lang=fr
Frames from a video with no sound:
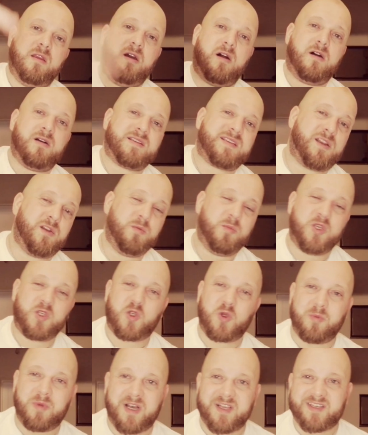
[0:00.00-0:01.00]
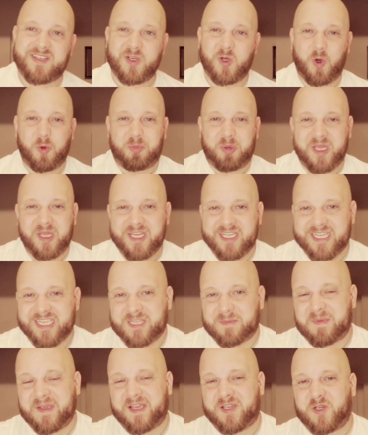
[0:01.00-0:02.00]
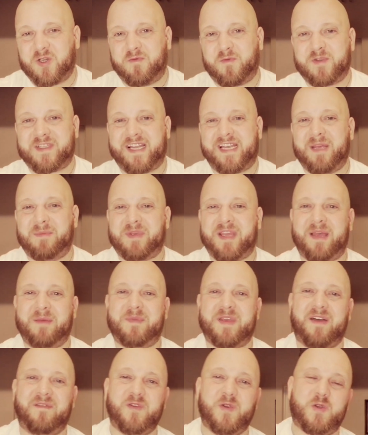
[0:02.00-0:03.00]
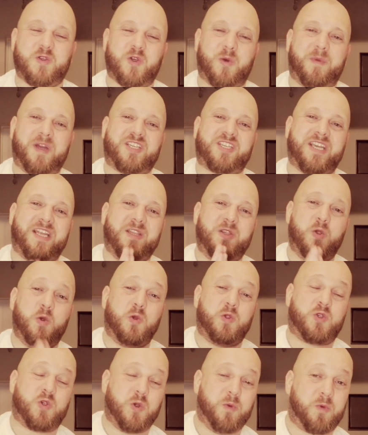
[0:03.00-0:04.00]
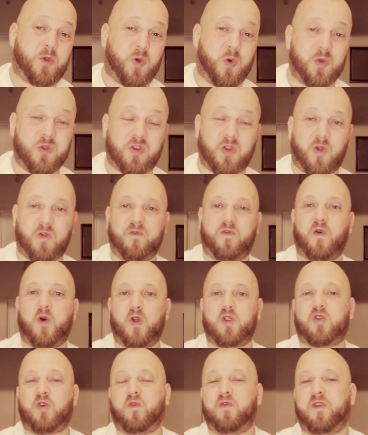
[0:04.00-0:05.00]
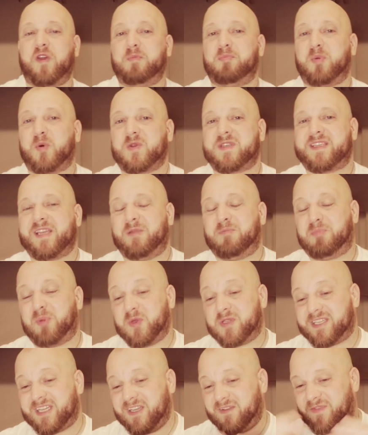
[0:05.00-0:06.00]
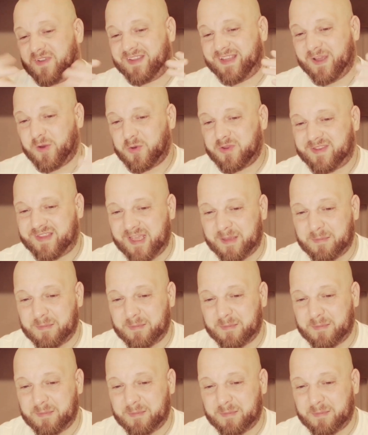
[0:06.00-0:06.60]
Yo, salut mes humains, c'est OP, j'espère que vous allez bien et bienvenue sur ma chaîne YouTube. Content de vous retrouver pour cette petite vidéo